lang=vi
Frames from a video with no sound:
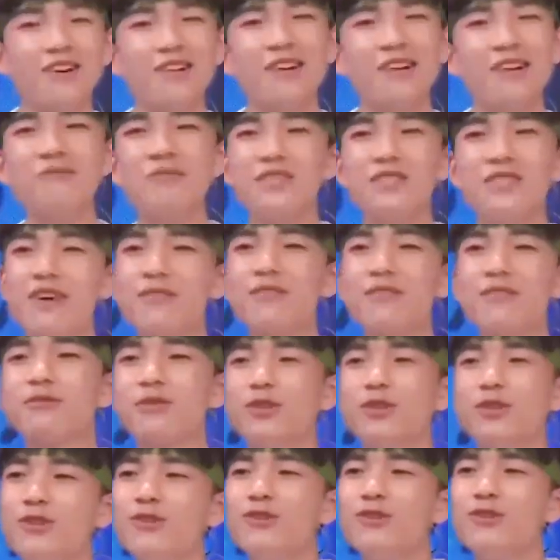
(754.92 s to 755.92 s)
Thâu đêm trong
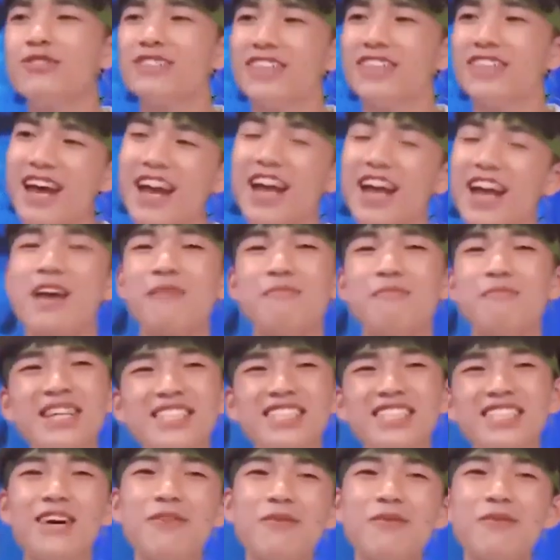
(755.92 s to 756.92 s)
phòng thu, yeah.
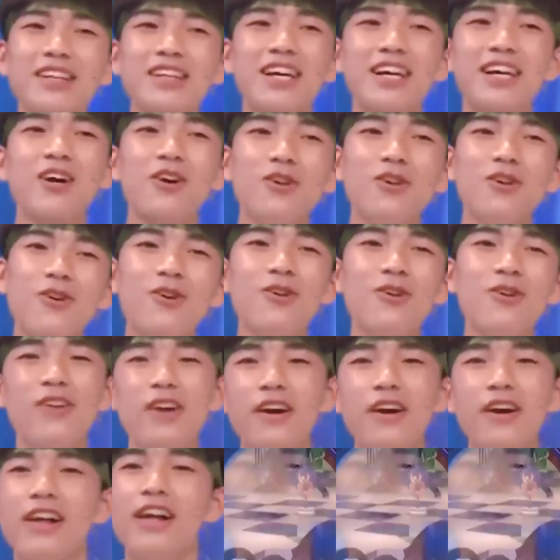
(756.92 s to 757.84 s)
Bay sang bên cả khu,